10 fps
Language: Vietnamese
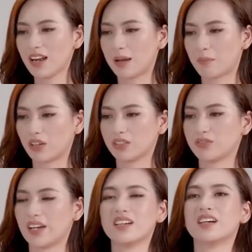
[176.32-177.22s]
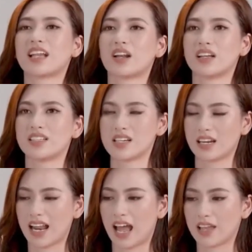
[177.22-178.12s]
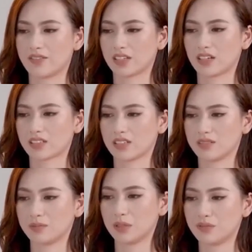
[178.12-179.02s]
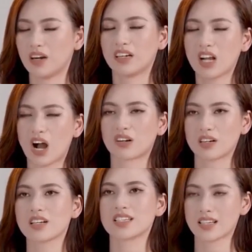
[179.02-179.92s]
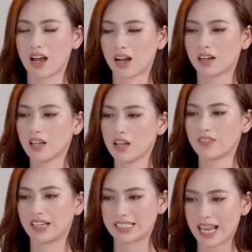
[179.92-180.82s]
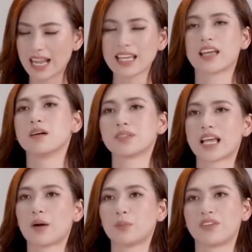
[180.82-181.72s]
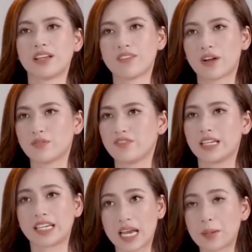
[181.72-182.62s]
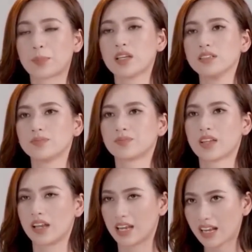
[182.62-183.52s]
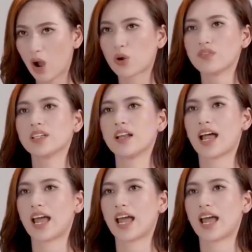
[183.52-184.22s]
đó là mọi người phải đưa anh đào lên trên lại và thật sự mình vẫn còn rất là sợ bằng sáng ngày hôm sau mình phải vào bệnh viện ngay lập tức để khâu cái vết đó